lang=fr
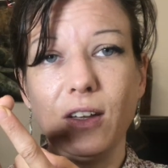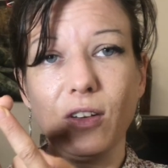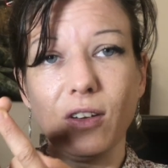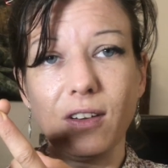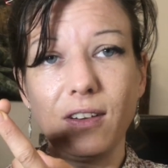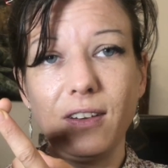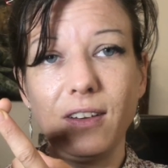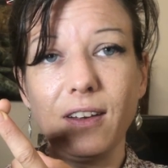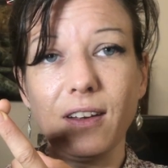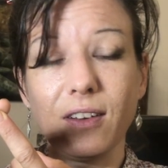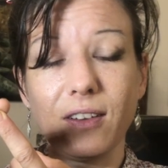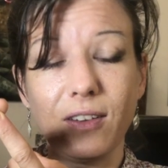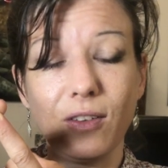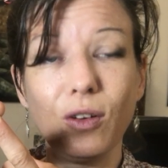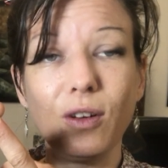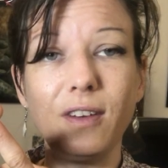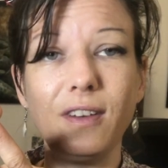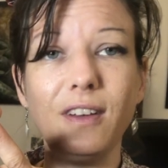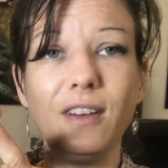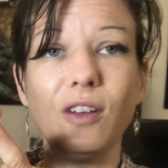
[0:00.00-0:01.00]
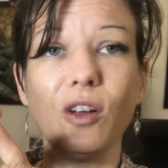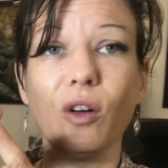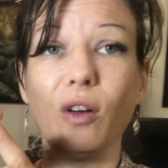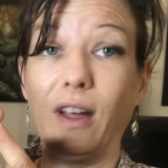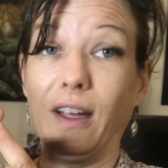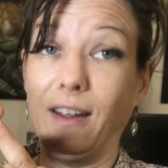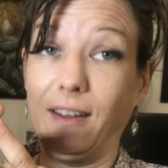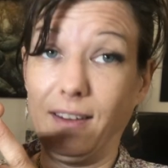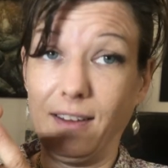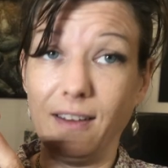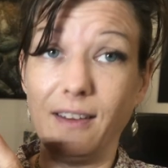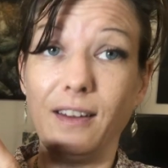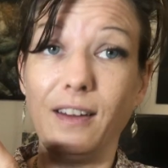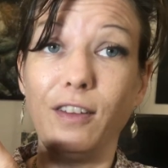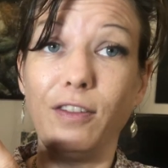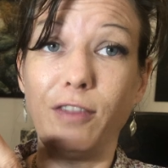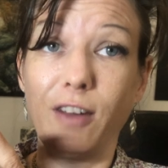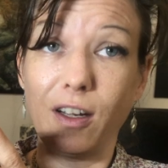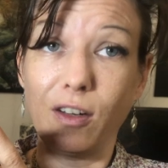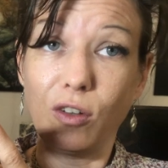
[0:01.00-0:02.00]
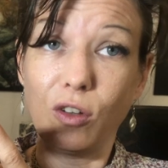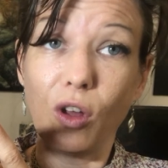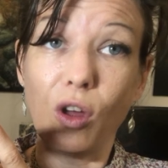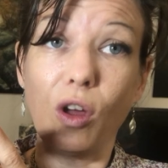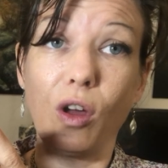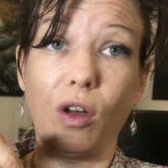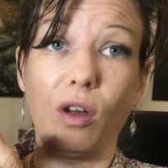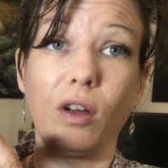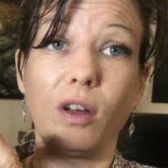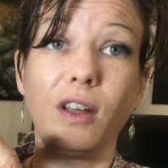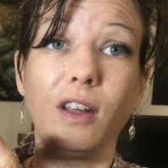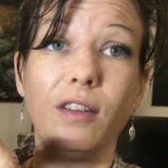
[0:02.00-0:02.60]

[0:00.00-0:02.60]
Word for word: d'antioxydants est un des facteurs